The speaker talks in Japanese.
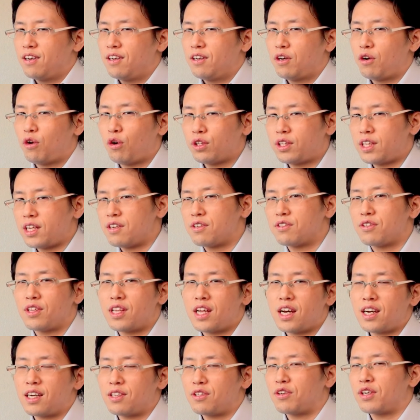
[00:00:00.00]
ホテルの
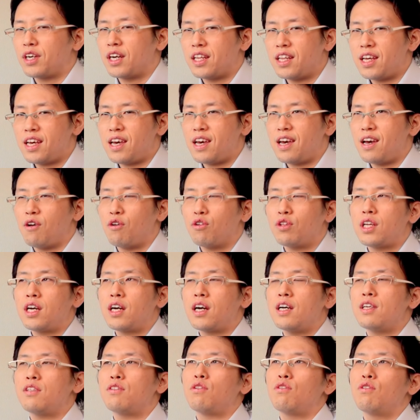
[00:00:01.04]
中とかで、お
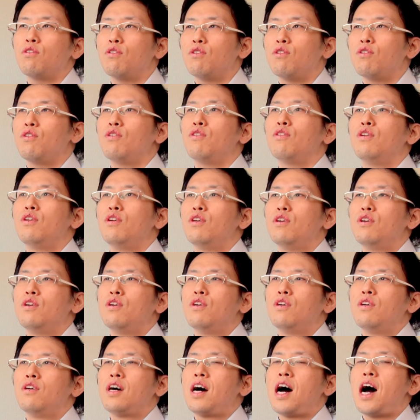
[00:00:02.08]
互いその、
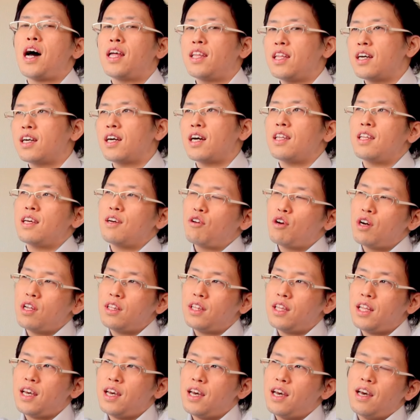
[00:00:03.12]
裸でこうやっ
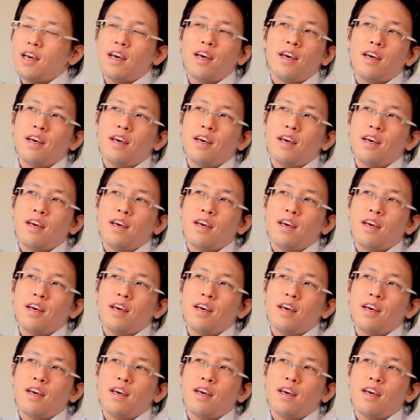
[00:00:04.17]
て、